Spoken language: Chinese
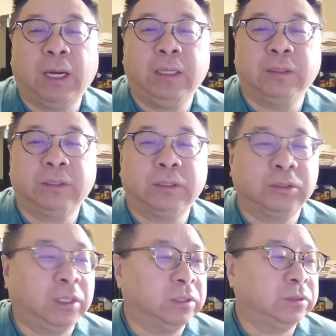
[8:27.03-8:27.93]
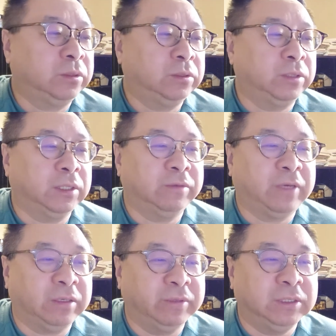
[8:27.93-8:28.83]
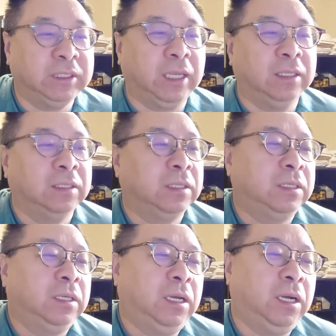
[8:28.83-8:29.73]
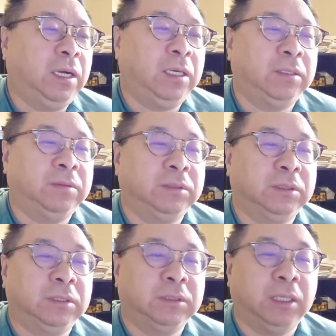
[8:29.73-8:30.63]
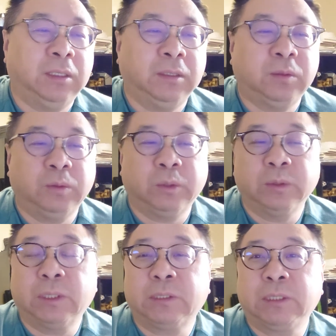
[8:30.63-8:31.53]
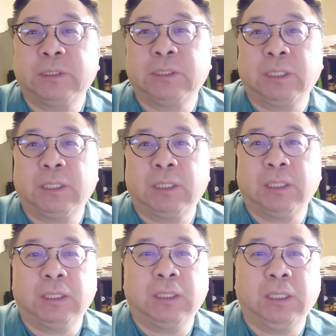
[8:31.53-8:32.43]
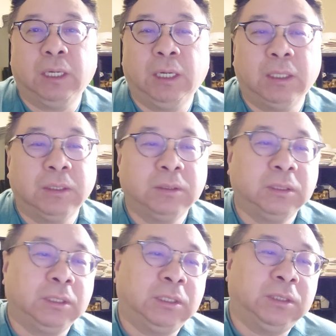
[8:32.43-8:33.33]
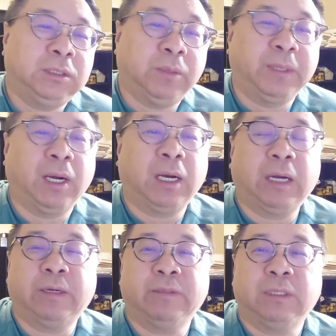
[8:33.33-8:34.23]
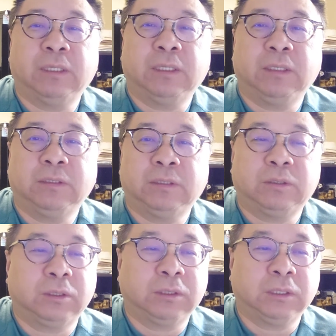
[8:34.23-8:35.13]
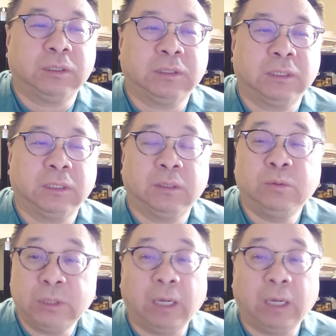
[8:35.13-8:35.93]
还有就是说所有权的法律文件啊，然后股东的这些啊照片啊，呃、啊，就是这个护